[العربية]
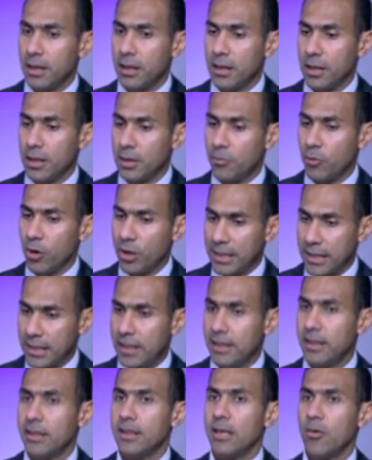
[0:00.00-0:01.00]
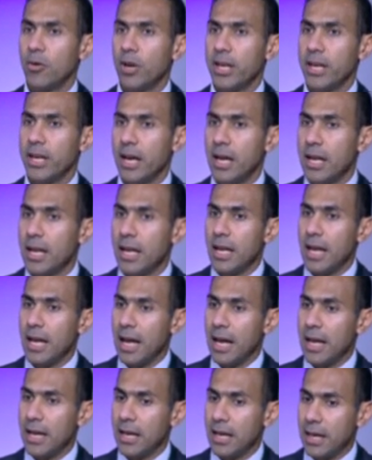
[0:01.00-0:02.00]
المؤسسات الدوليه
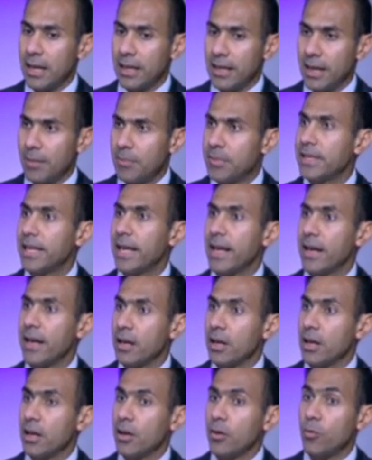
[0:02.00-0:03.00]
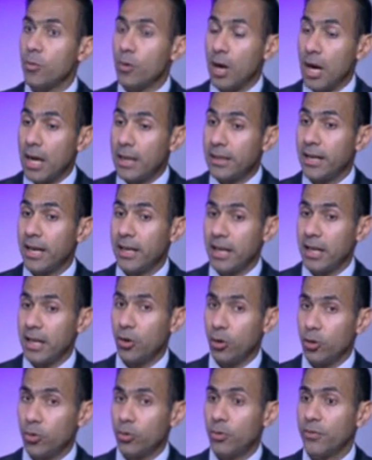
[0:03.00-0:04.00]
آه، لمساه وقادره ان هي
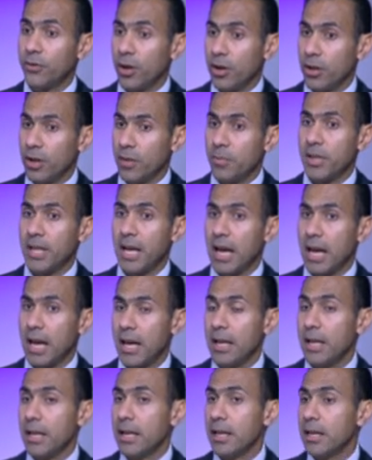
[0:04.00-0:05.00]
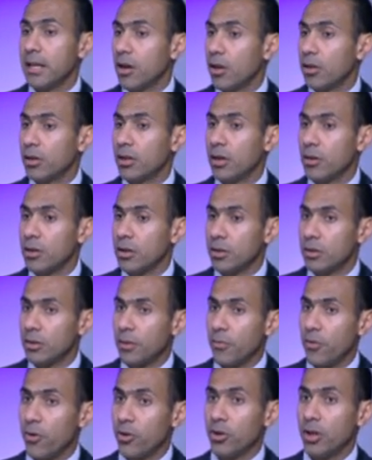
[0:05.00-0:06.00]
تحطه في التقييم بتاعها النهارده
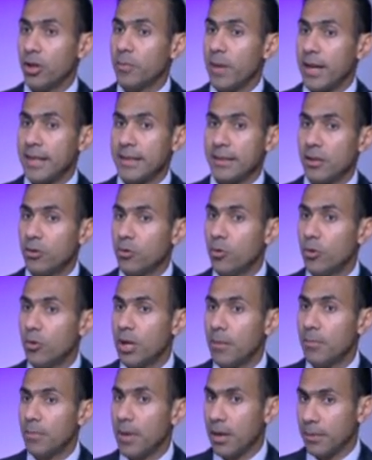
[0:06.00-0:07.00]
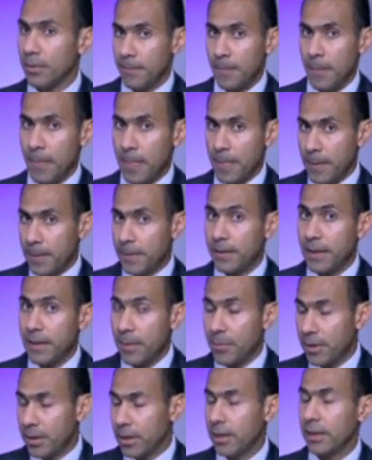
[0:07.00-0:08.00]
مفاوضات مع الصندوق لما
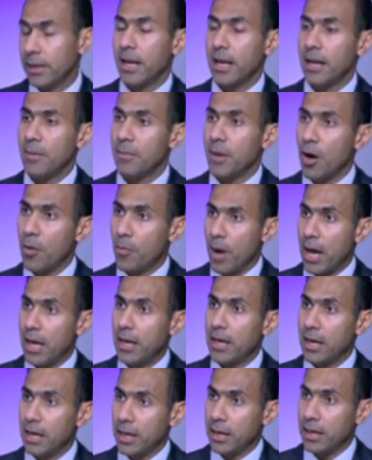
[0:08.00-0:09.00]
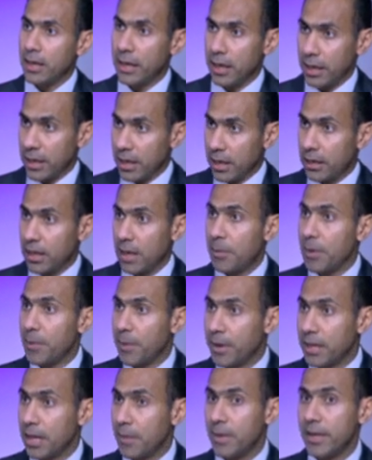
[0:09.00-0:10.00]
تم الكلام معاهم على ان احنا يتعمل
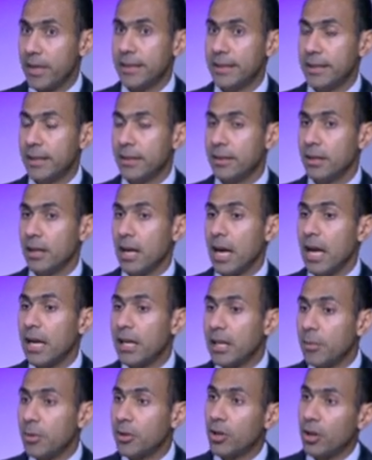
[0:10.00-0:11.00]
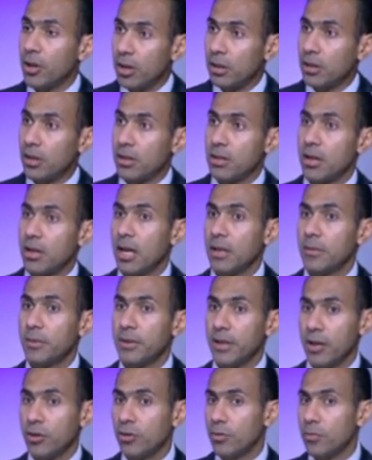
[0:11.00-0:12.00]
برنامج جديد هيك لما تقرا التصريحات
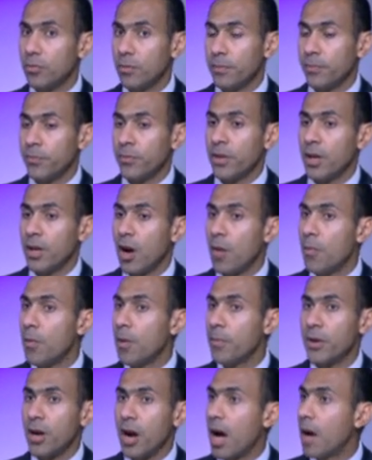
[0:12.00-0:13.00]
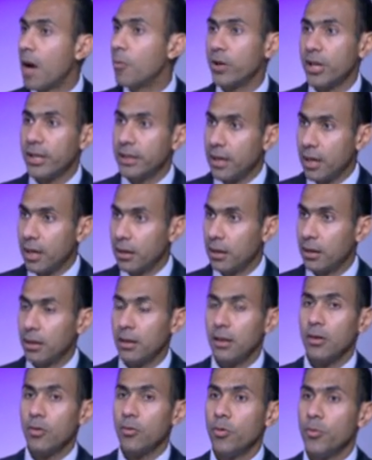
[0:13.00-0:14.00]
بتاعتهم هم بيرحبوا جدا
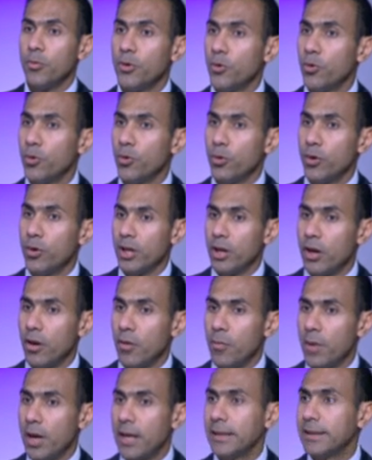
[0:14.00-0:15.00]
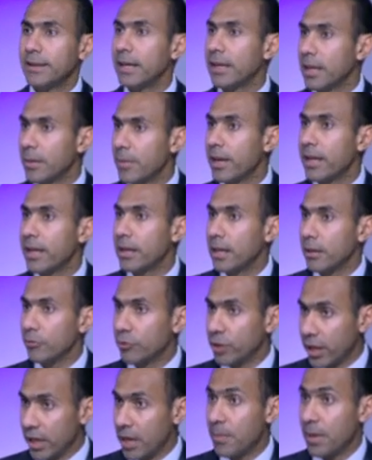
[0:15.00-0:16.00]
وبيقولوا ان هم التجربه
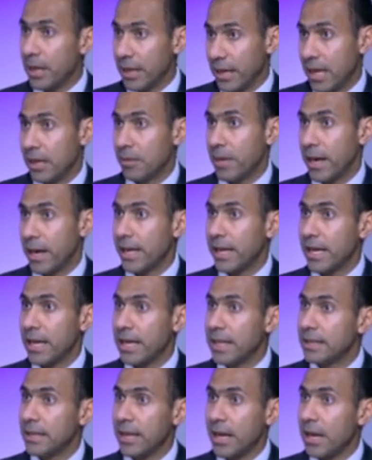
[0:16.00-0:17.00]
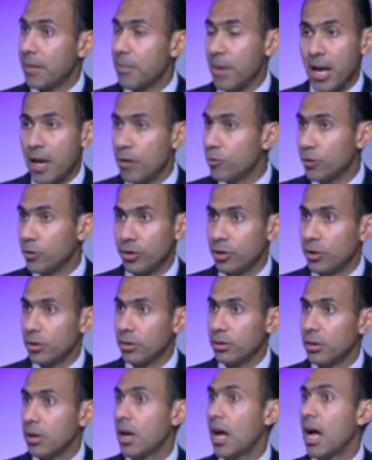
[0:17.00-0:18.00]
التجربه اللي كانت معانا كانت سيئه ما كانوش
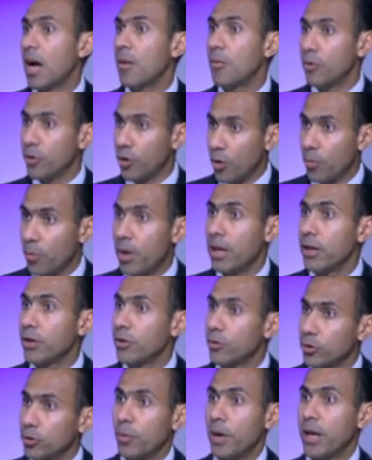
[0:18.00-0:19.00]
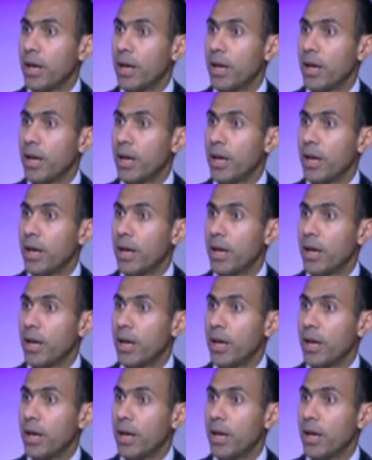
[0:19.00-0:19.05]
رحبوا ان هم يخشوا